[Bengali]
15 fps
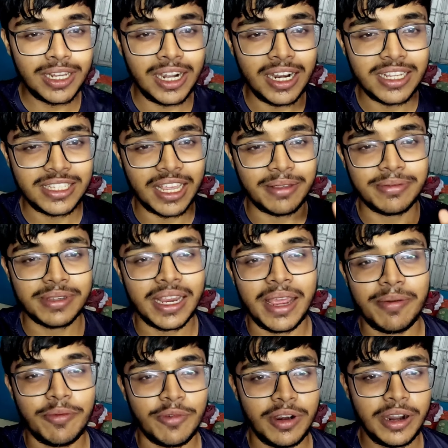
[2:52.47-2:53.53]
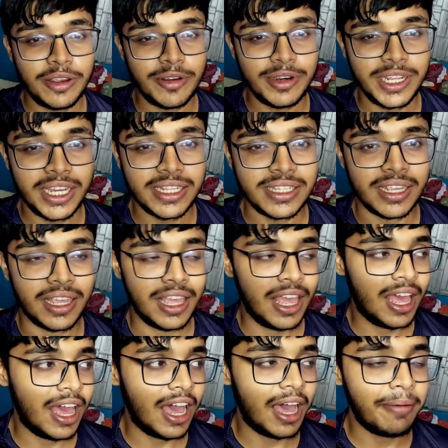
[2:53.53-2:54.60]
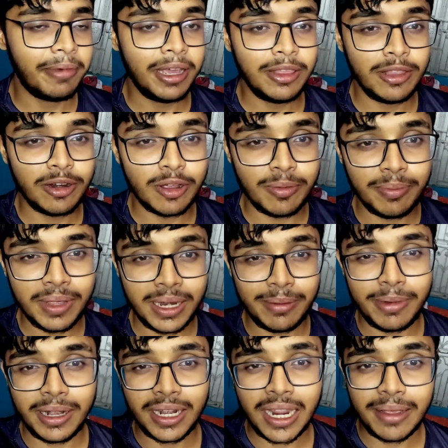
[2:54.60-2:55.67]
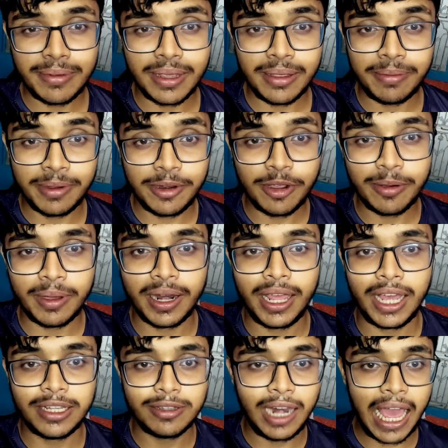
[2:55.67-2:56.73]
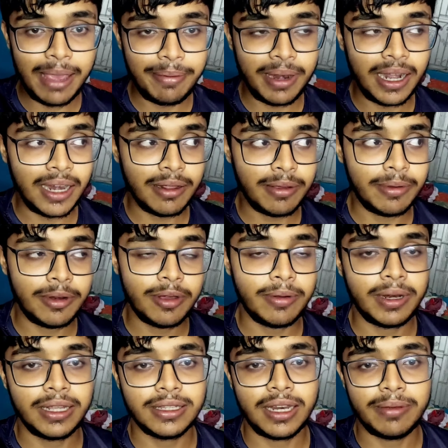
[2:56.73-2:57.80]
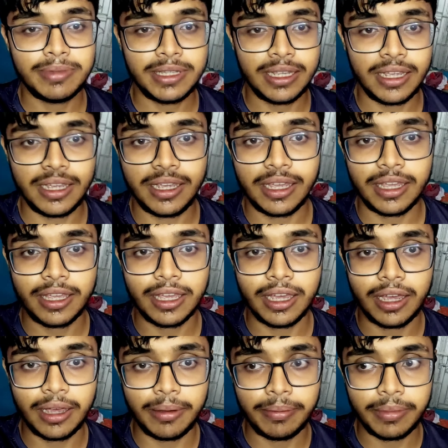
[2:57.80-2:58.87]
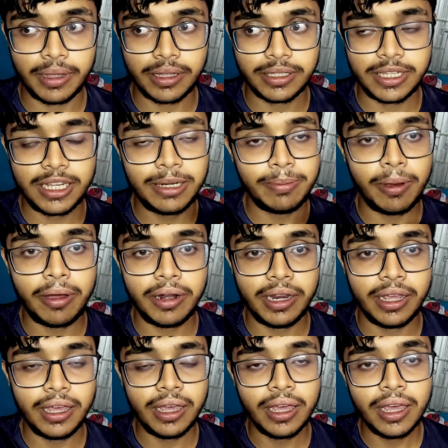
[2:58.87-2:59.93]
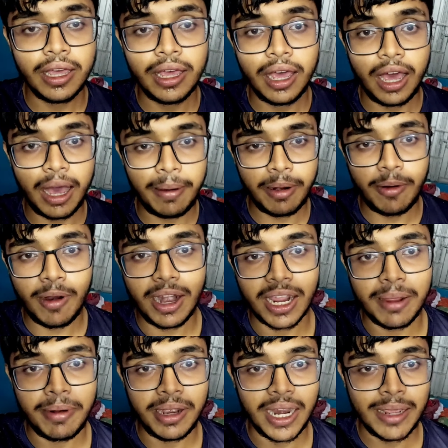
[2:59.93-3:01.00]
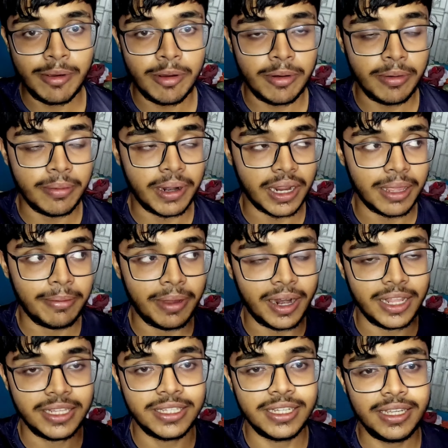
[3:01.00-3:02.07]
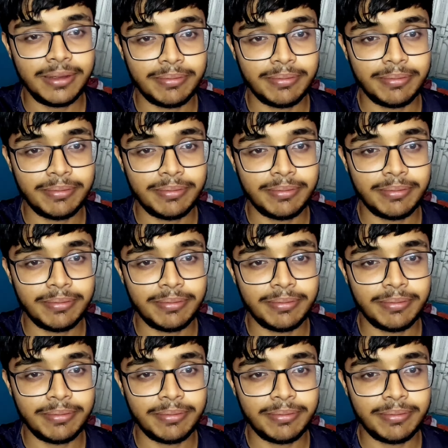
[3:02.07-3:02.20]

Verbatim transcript: চ্যানেলটা সাবস্ক্রাইব করে রেখো ঠিক আছে আমি কিন্তু এরকম মেন মেন টাইমে ভিডিও বানাই অ্যাকচুয়ালি আইপিএল টাইমে ভিডিও বানিয়েছিলাম সিট পাওয়া নিয়ে আবার ওয়ার্ল্ড কাপের টাইমেও আর কি বানাচ্ছি